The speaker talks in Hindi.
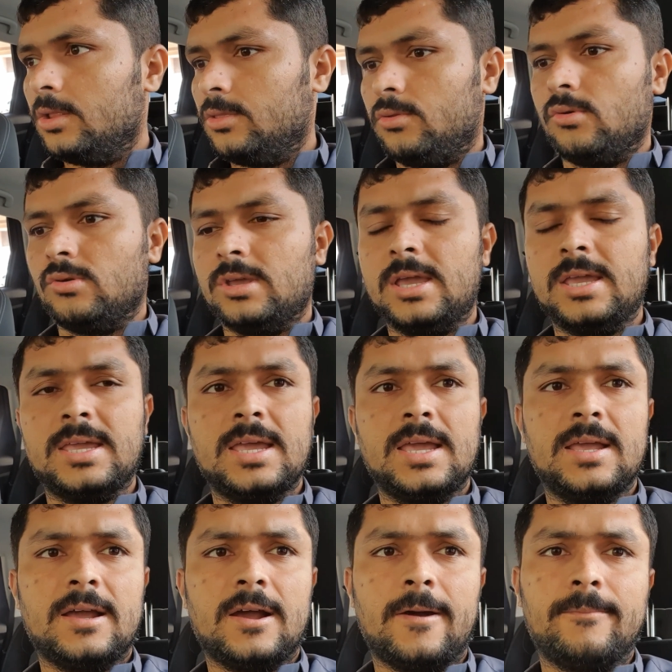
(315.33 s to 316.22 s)
तो यही
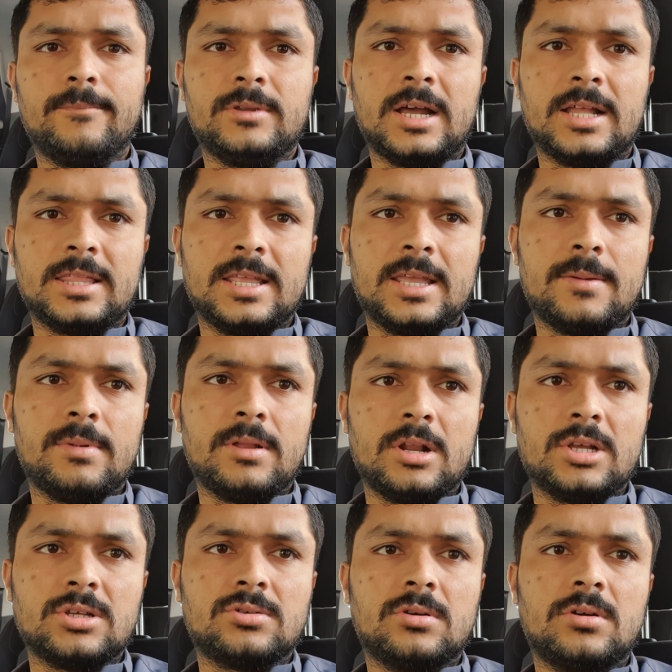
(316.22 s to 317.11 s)
है हम जाते हैं अभी
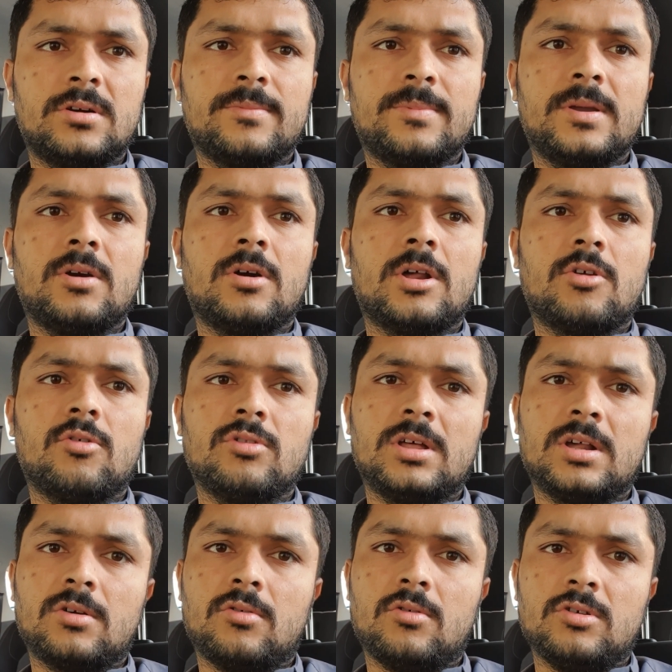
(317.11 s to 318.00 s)
रेस्टोरेंट पे और
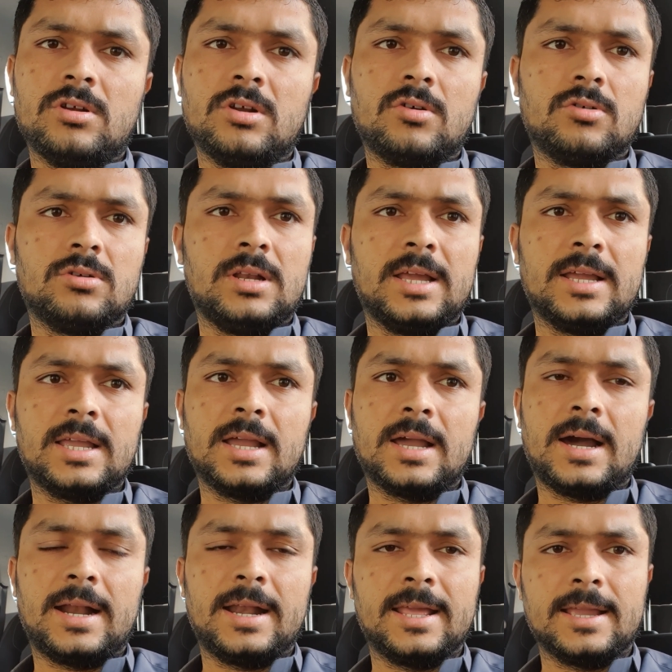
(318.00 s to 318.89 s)
उधर कुछ ना कुछ लेके
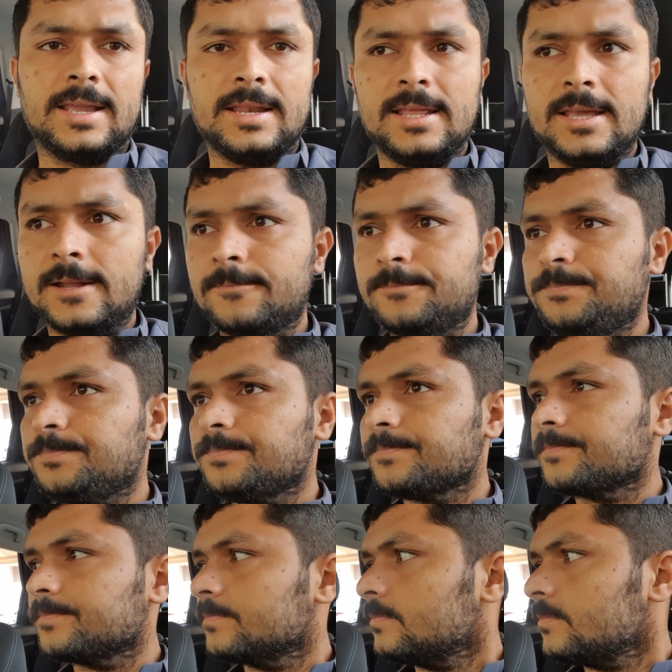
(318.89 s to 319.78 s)
खाने के
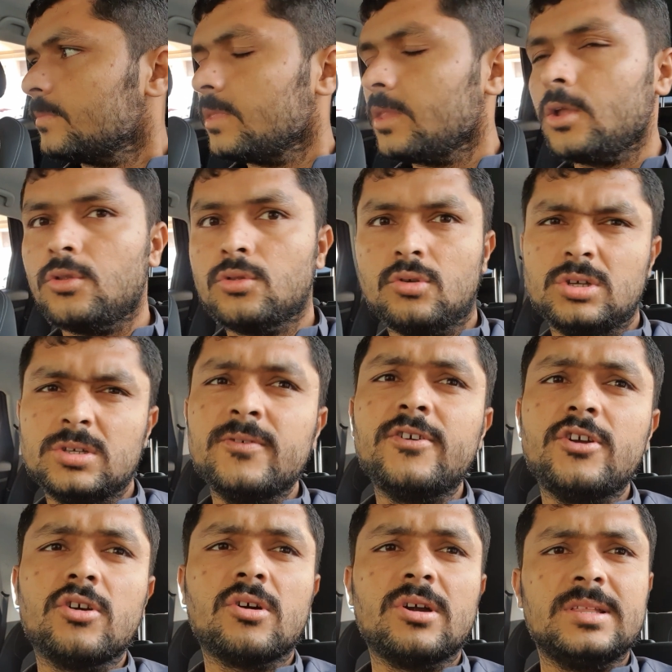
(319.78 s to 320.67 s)
लिए तो इस
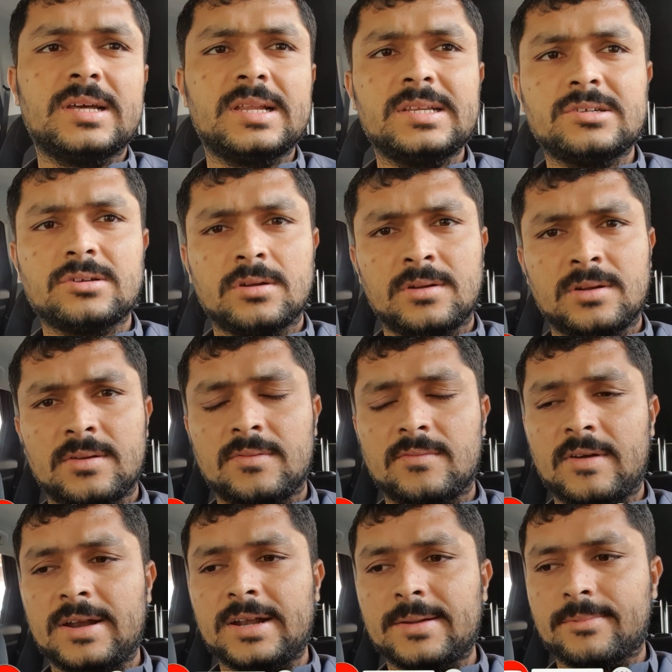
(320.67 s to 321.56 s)
वीडियो को इधर ही
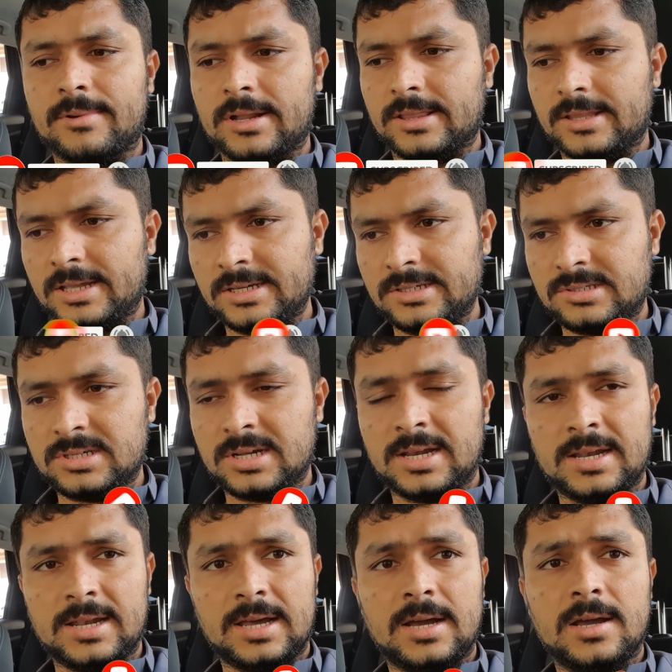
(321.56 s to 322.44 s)
वाइंड अप करते हैं
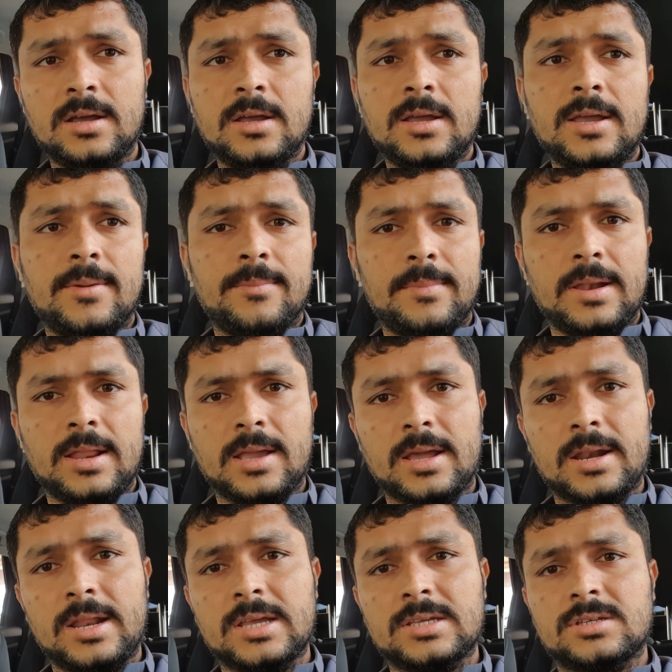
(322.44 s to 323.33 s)
इन
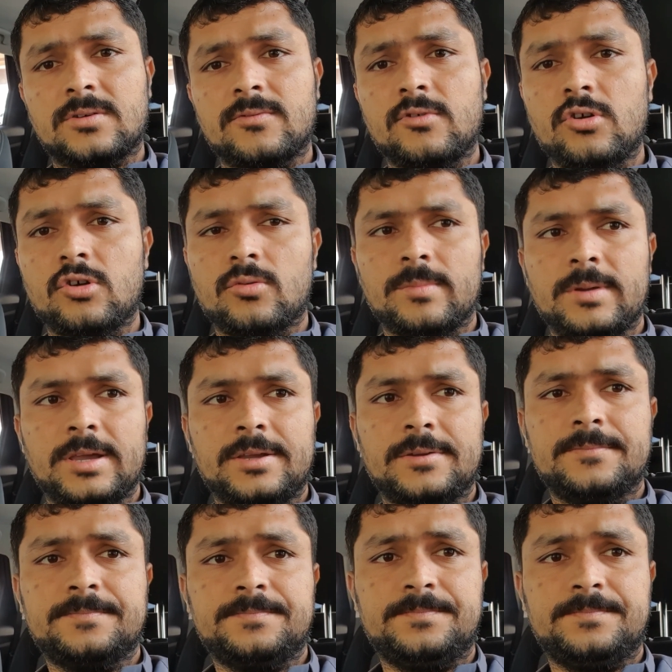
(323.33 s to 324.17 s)
मिलेंगे नेक्स्ट वीडियो में